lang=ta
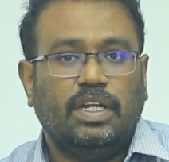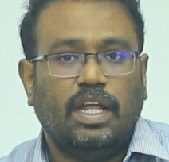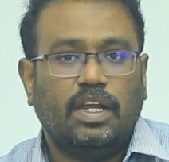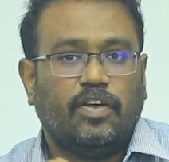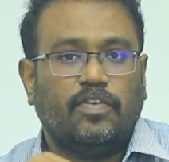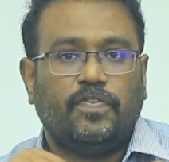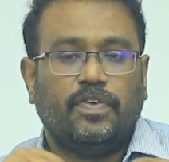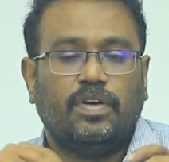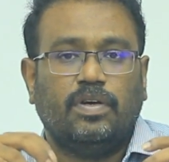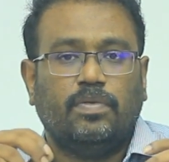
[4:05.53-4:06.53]
டேட் ஆஃப்
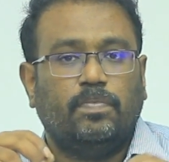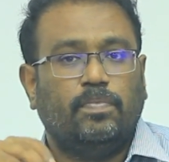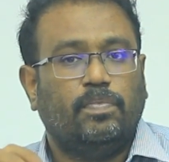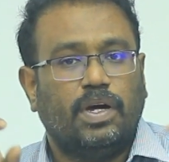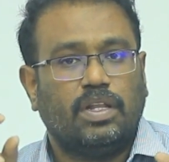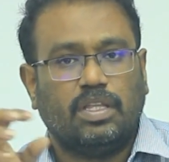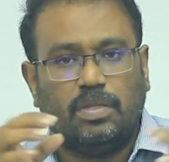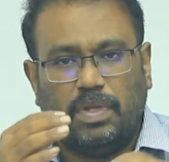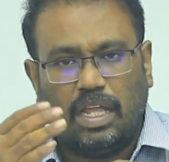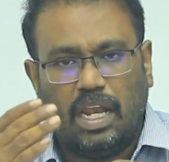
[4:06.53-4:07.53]
பர்த்
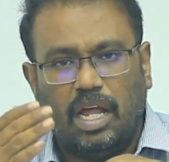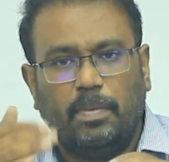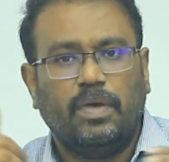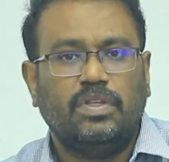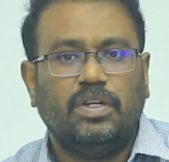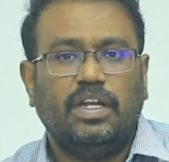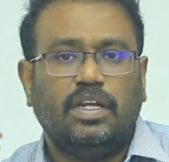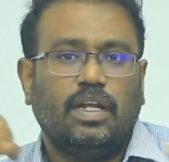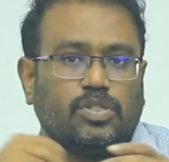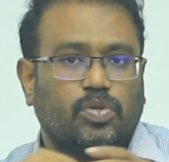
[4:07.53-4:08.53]
அதுமாரி எல்லாமே வந்து
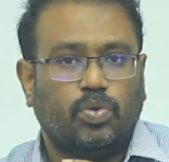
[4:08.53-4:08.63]
டீட்டெயில்ஸ்